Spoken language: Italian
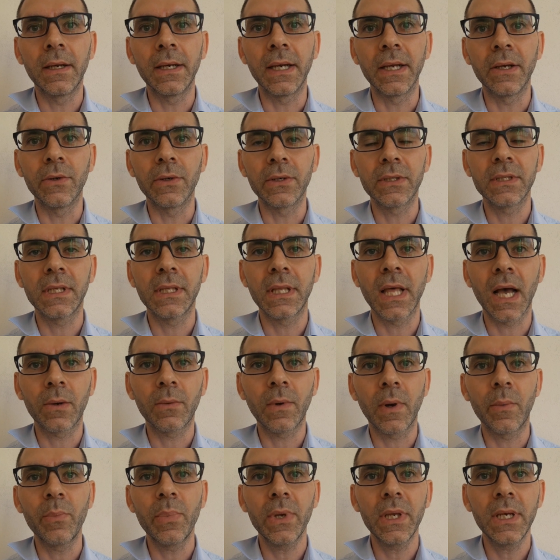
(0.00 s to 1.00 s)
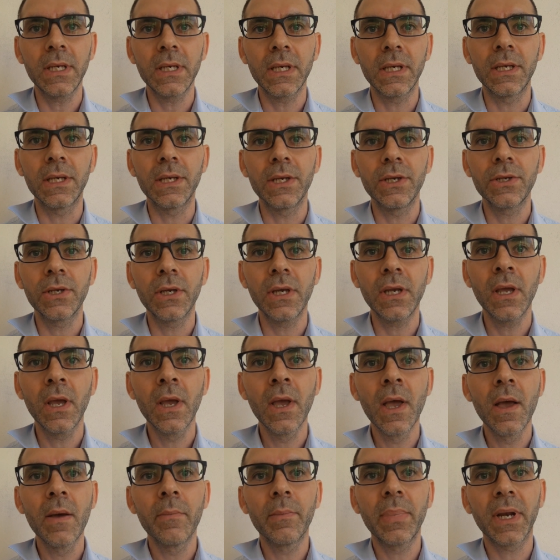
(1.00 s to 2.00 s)
nei corsi d'acqua appenninici
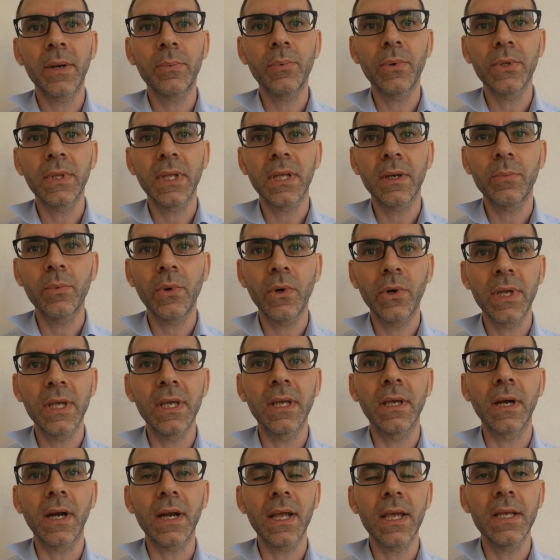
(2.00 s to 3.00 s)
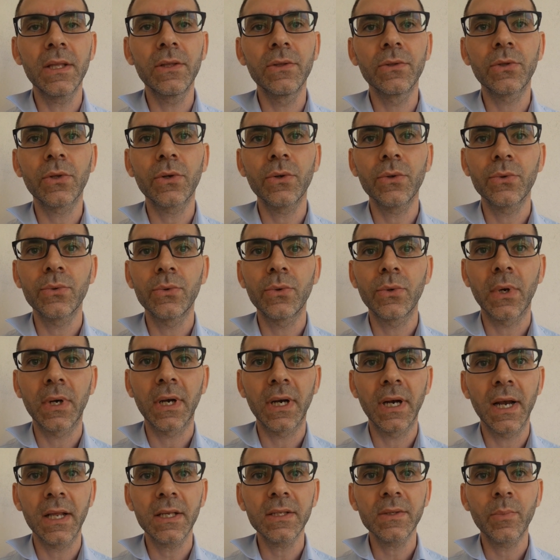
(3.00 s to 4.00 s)
per poter poi
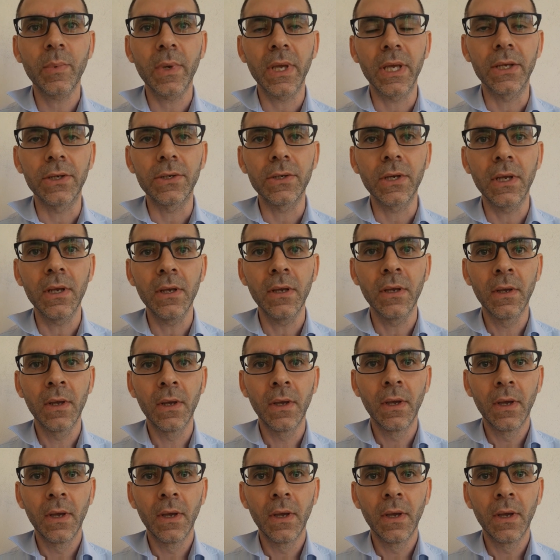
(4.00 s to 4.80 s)
reintrodurre la specie